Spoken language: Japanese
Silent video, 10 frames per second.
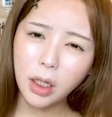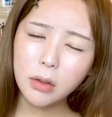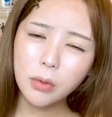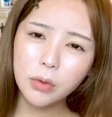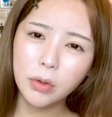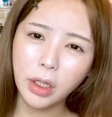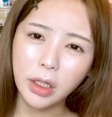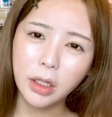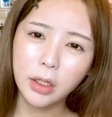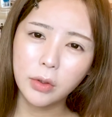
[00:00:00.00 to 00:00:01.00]
過去の
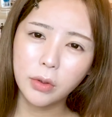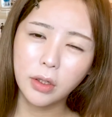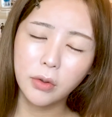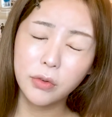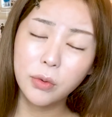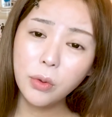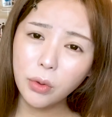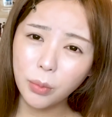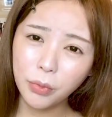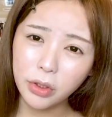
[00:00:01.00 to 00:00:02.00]
恋愛とかをすごい
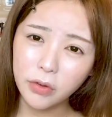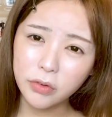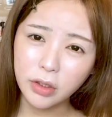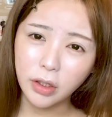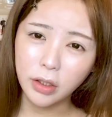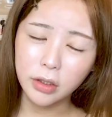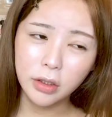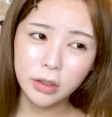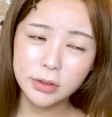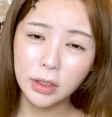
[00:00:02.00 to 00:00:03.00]
思い出す機会が
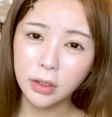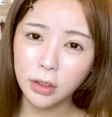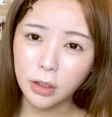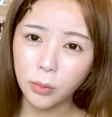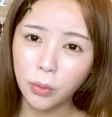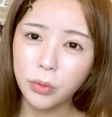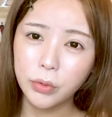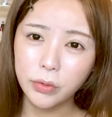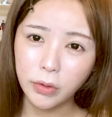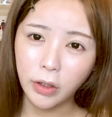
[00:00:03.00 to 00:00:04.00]
なんか知らないけど多
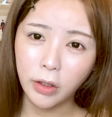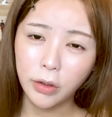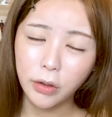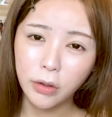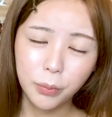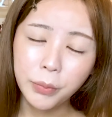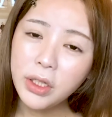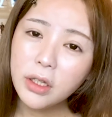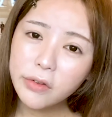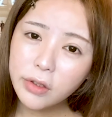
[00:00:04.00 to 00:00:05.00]
くってみんな